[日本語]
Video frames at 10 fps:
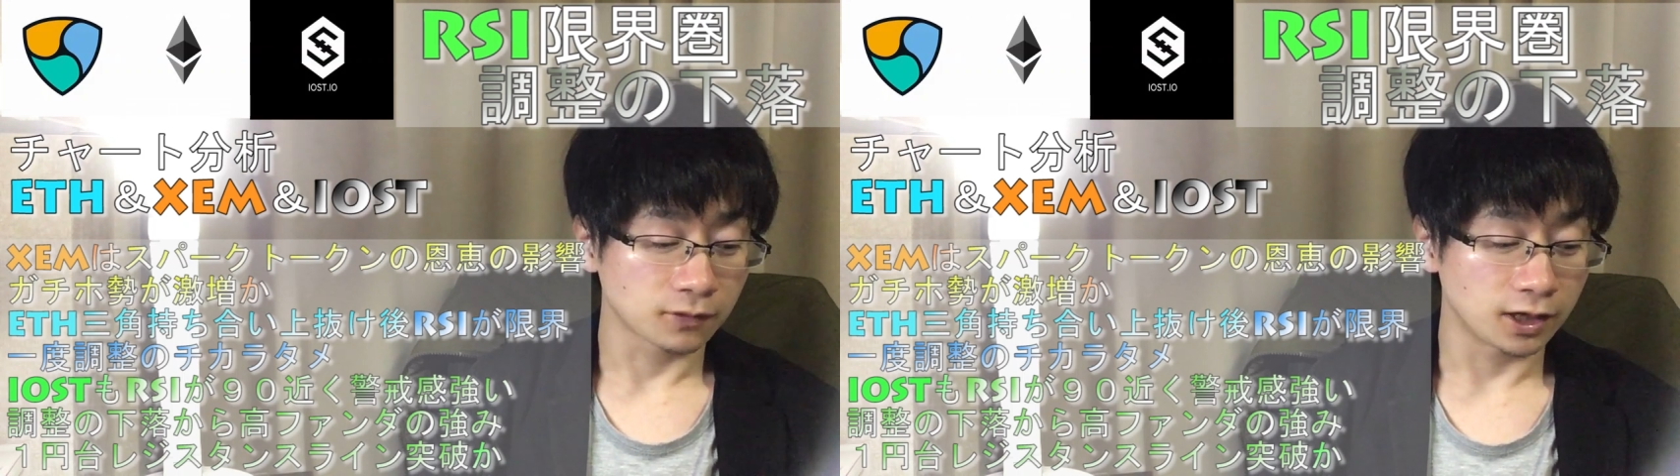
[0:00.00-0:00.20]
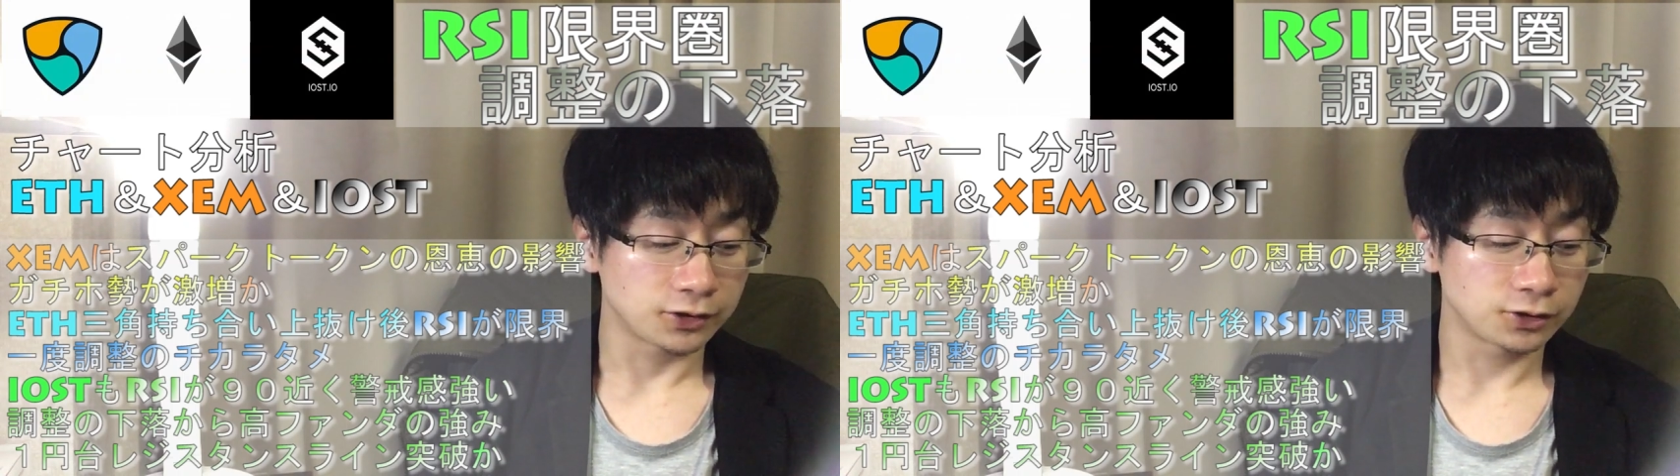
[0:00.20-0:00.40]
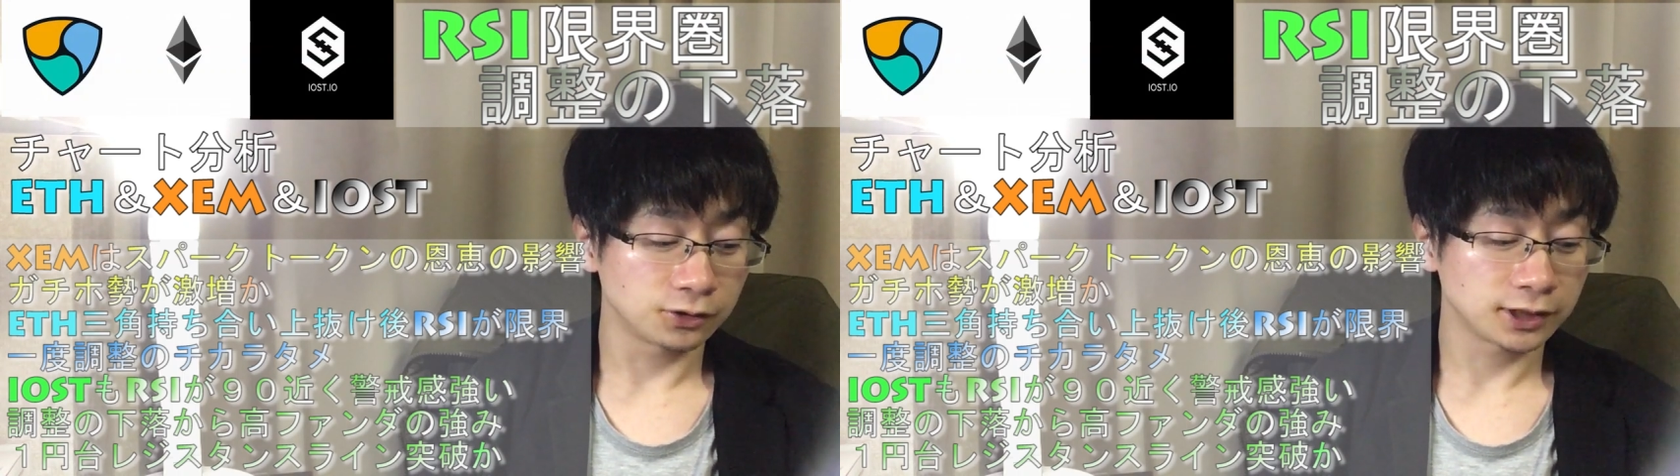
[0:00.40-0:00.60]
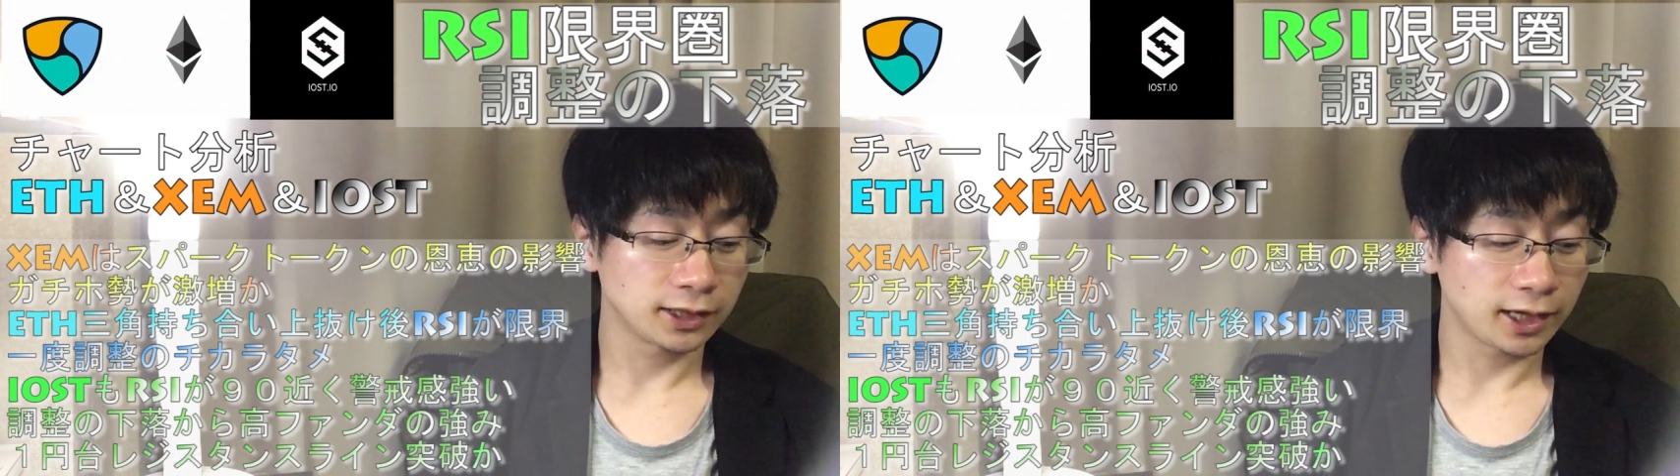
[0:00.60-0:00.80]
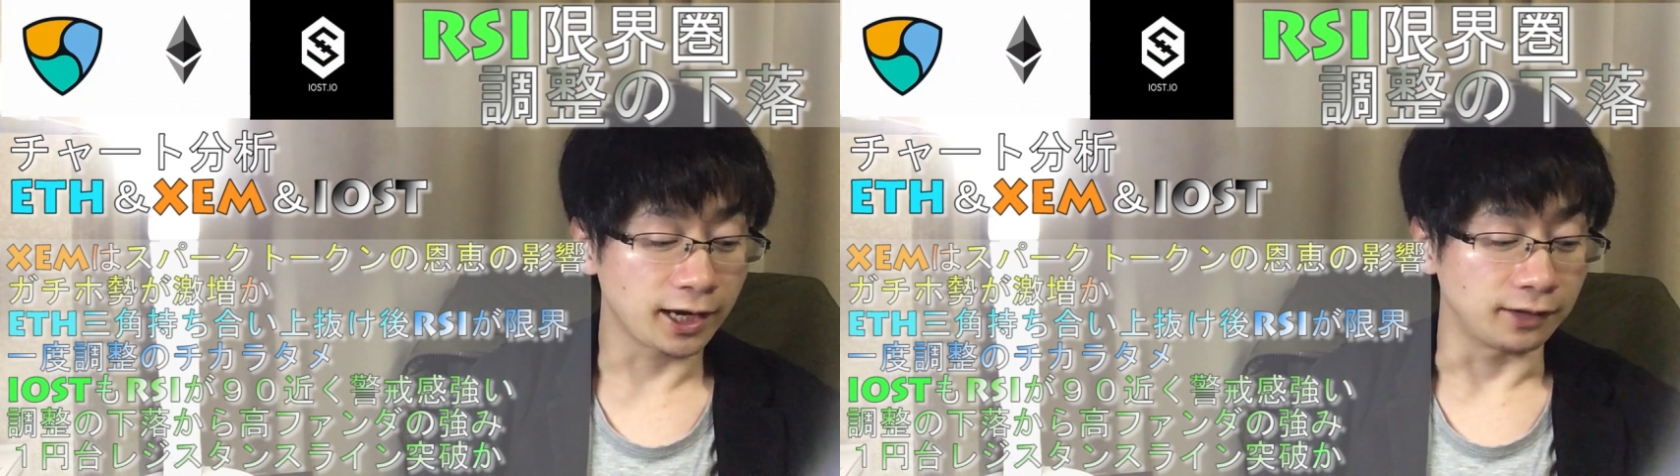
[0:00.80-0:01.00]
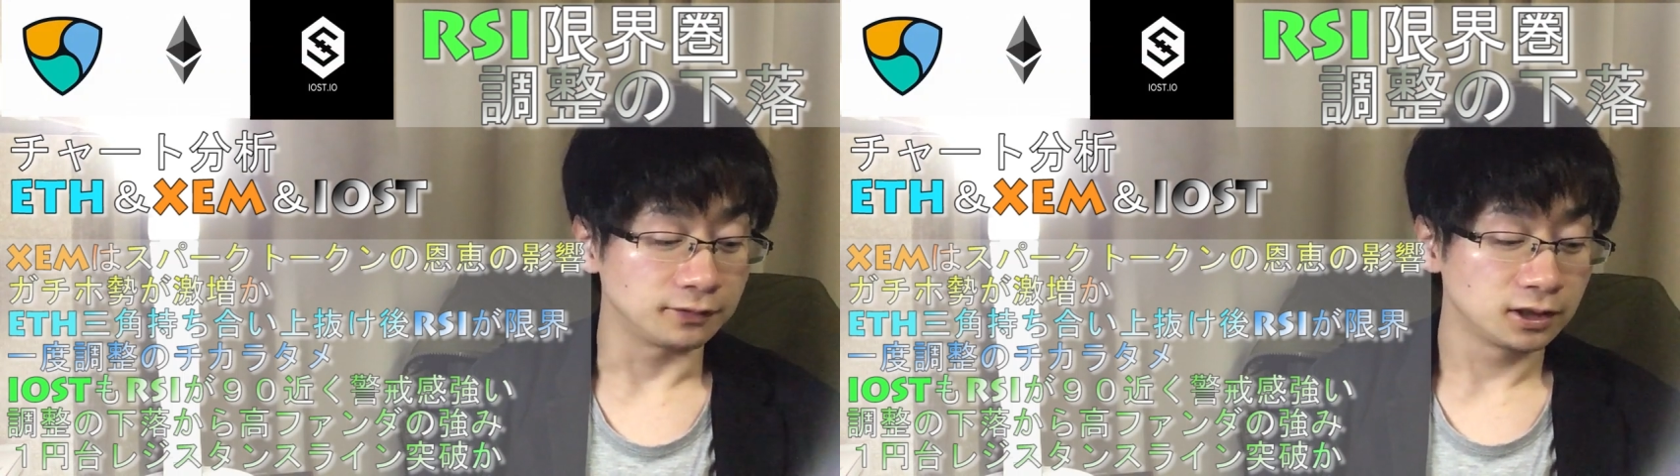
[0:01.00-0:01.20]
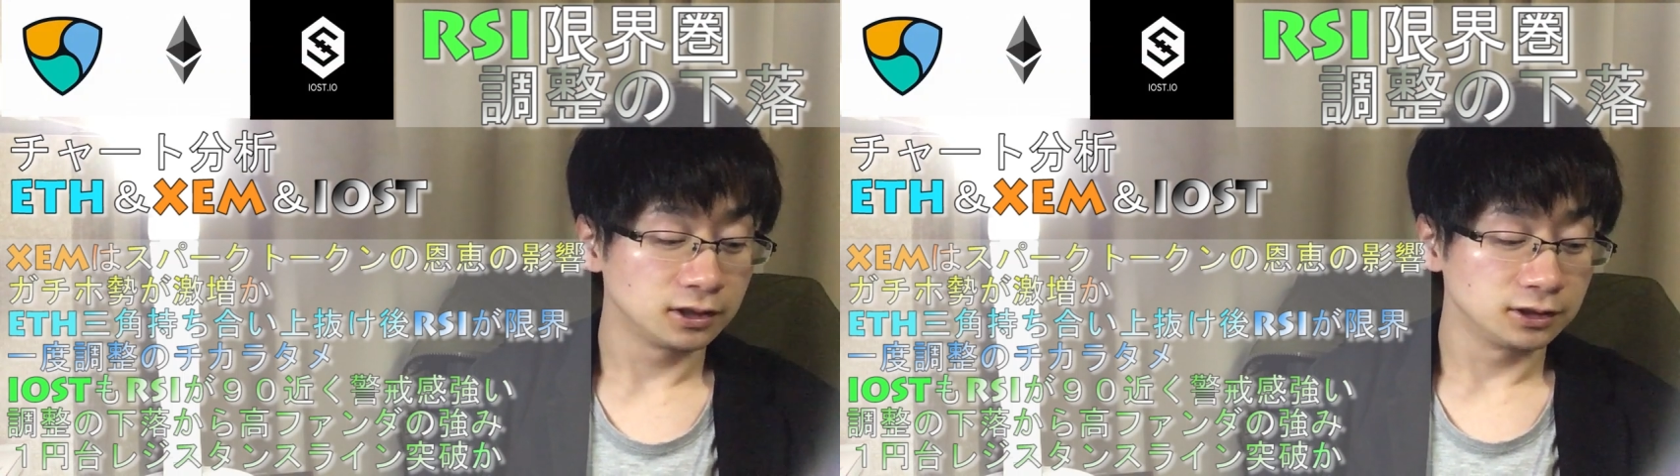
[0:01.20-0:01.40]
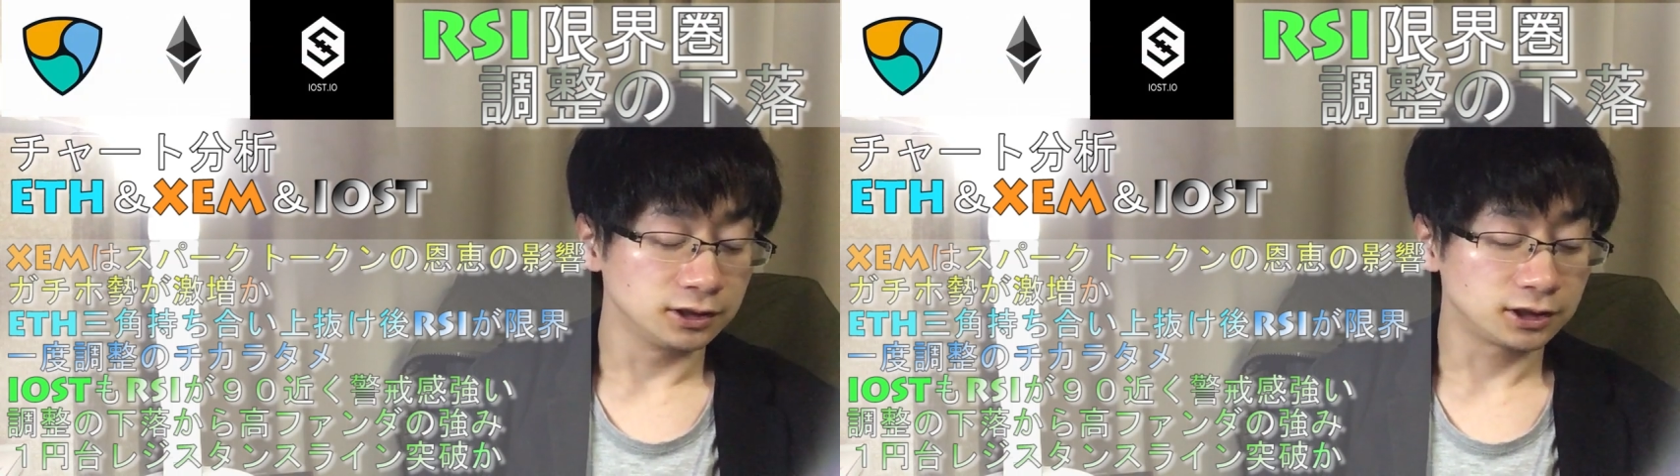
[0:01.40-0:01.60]
えー、調整で
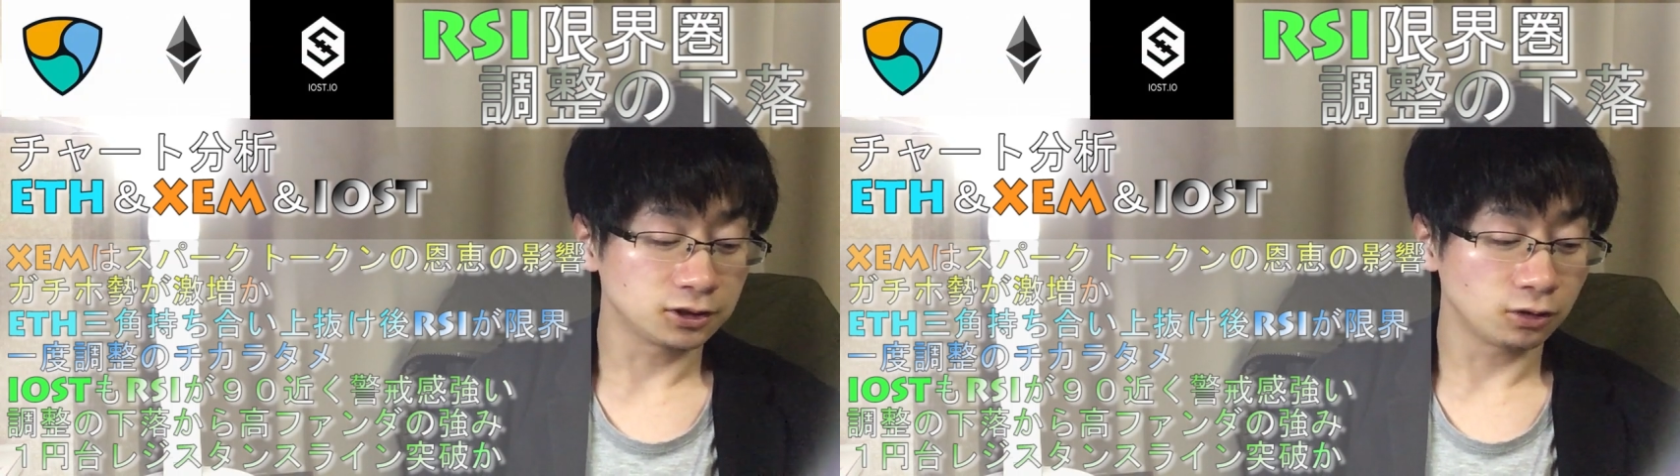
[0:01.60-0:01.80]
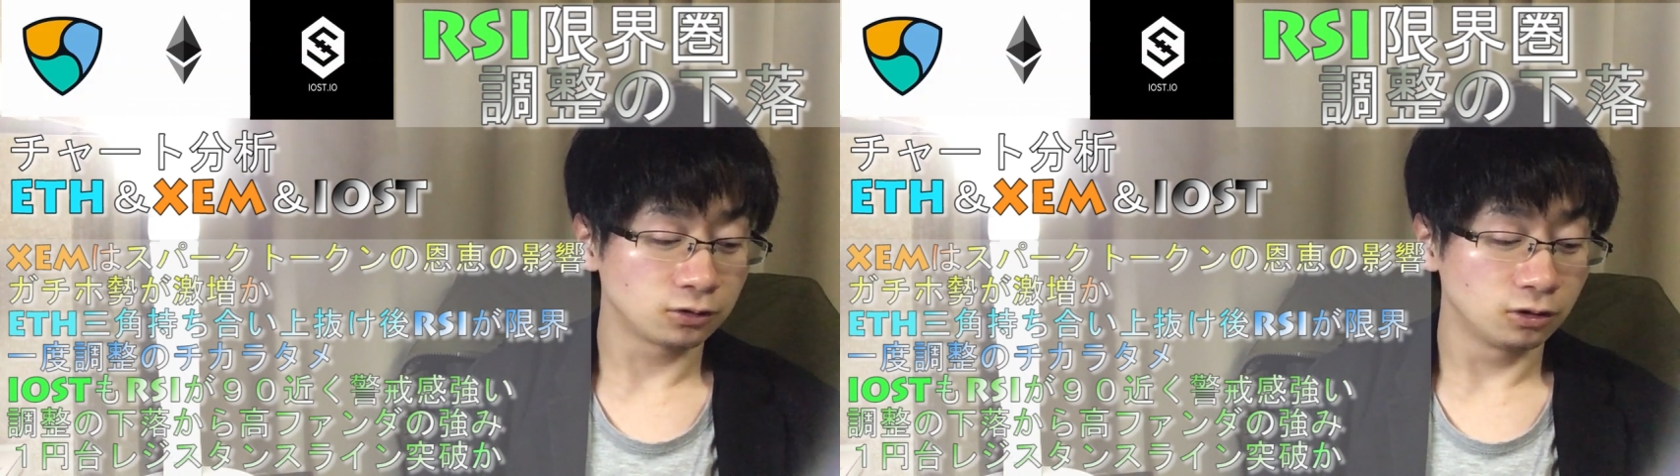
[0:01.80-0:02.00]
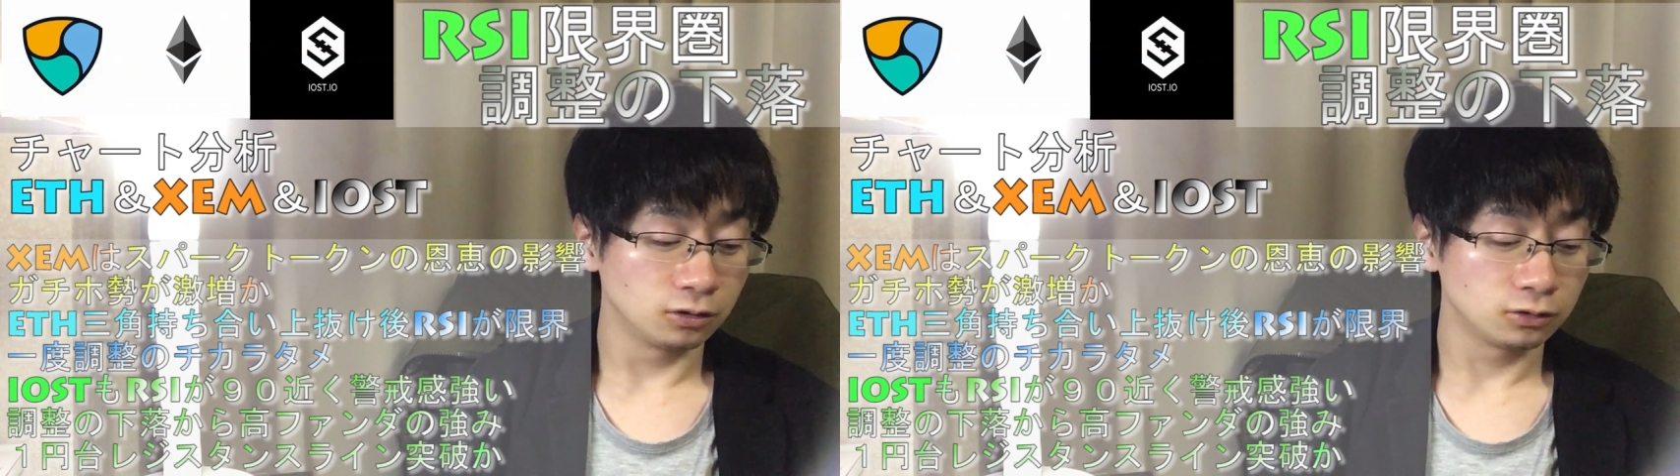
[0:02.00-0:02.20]
一度の